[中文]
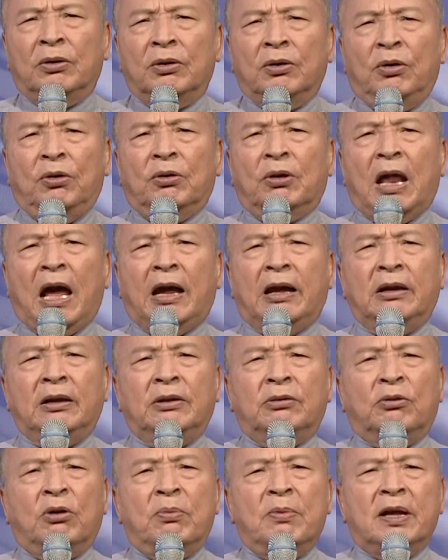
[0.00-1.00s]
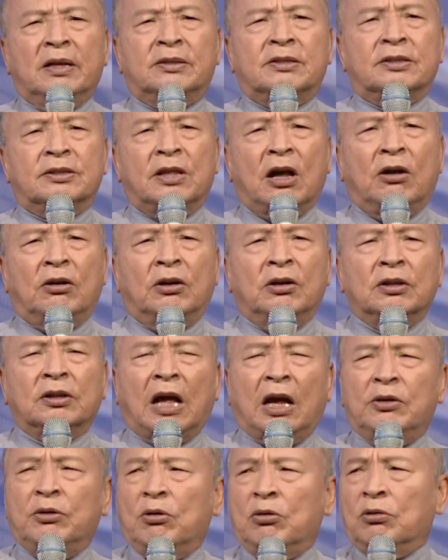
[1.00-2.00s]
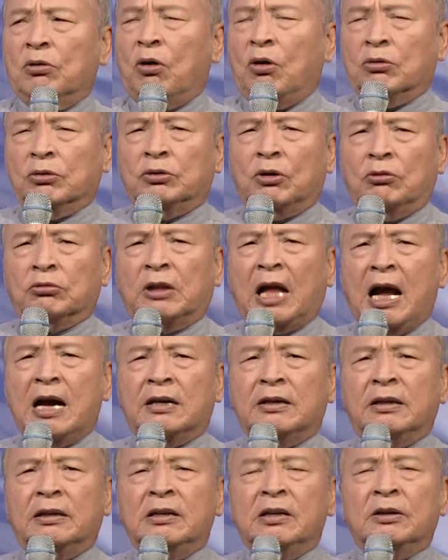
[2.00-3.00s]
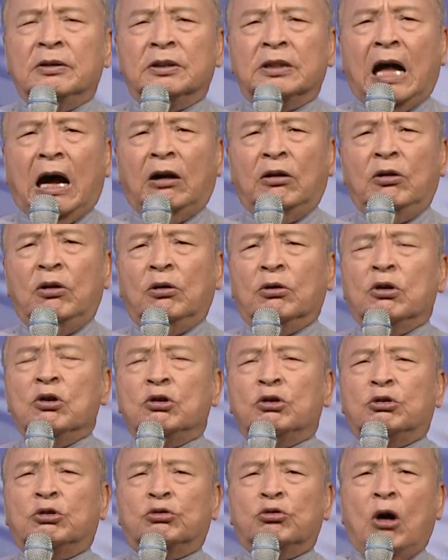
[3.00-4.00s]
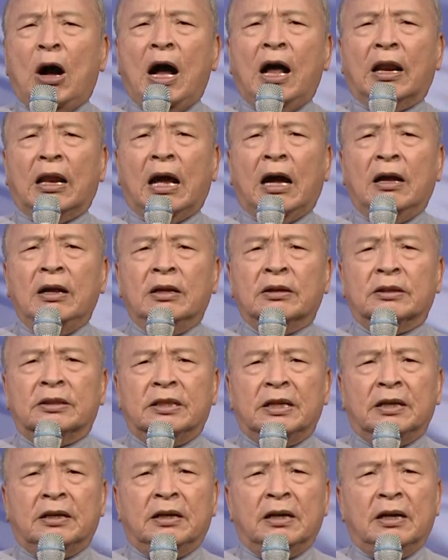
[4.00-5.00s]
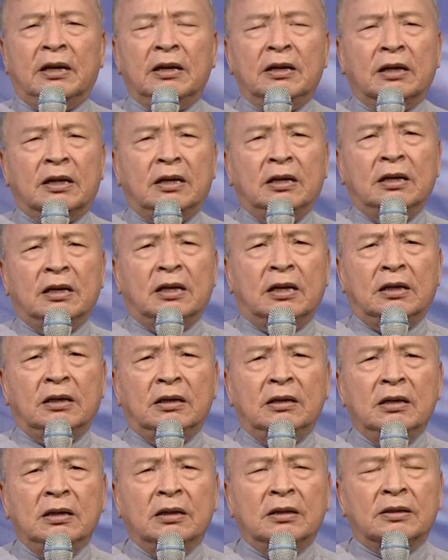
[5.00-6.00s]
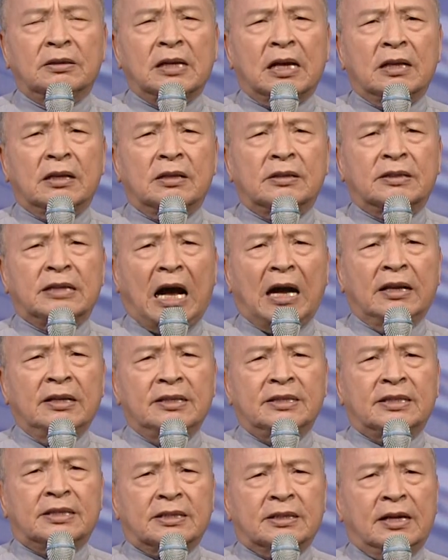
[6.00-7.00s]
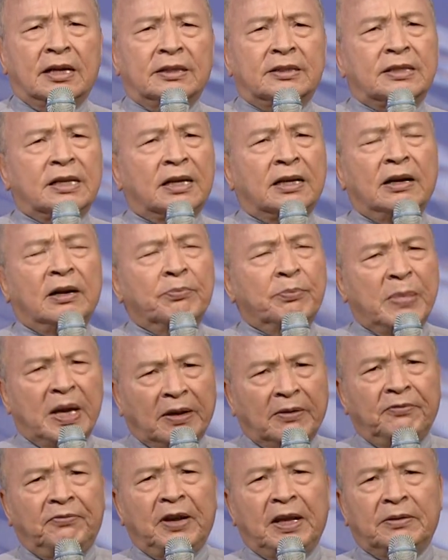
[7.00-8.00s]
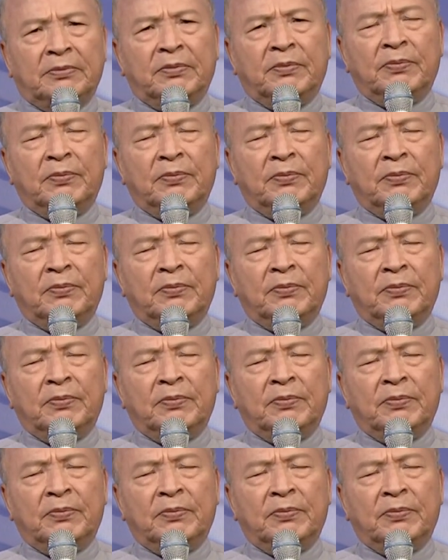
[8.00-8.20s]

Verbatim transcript: 后来我们也知道，他用红豆汤，然后抓了这个哥哥在长子的这个名分。